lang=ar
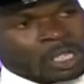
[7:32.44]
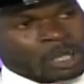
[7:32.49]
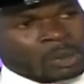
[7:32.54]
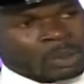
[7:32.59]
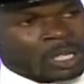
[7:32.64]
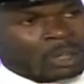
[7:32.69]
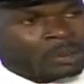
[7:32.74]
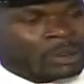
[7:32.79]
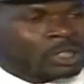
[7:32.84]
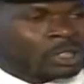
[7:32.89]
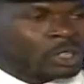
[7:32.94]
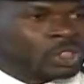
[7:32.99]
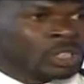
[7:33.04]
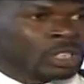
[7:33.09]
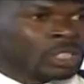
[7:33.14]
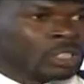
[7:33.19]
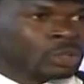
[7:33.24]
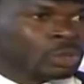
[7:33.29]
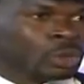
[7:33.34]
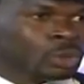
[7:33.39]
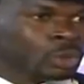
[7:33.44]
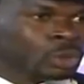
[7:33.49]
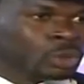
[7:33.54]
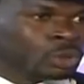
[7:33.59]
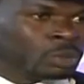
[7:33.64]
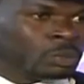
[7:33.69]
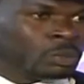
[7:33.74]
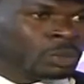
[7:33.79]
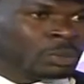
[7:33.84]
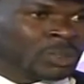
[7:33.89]
بنشتغل الشغل
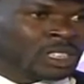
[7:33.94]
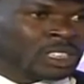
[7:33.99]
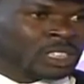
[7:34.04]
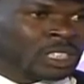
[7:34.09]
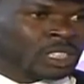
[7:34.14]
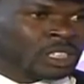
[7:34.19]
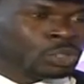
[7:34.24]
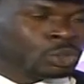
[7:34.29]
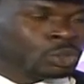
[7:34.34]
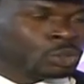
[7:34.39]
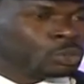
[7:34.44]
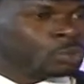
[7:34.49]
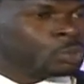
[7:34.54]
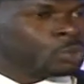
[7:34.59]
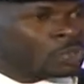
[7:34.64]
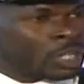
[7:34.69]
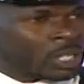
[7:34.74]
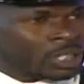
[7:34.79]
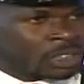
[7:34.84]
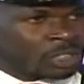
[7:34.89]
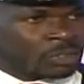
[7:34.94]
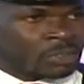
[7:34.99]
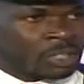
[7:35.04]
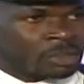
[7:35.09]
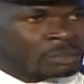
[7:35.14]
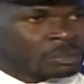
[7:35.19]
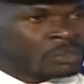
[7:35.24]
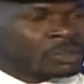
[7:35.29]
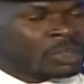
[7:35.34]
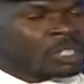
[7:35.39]
شنو بميزانيه شنو مناصفه
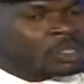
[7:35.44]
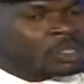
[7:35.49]
ايوه